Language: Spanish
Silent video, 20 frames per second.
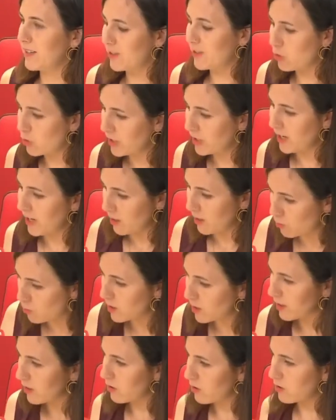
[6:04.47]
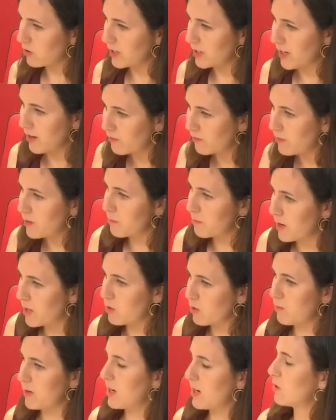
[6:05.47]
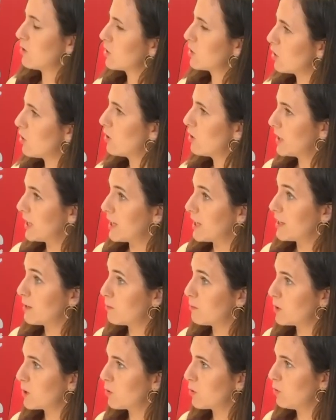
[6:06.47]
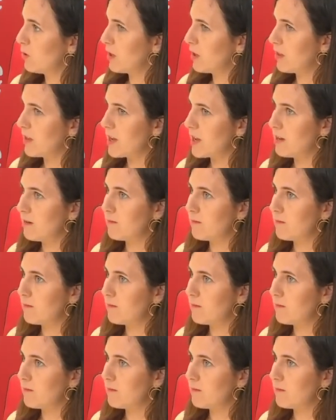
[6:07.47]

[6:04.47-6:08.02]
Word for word: con el acuerdo que han firmado para el Consejo General del Poder Judicial,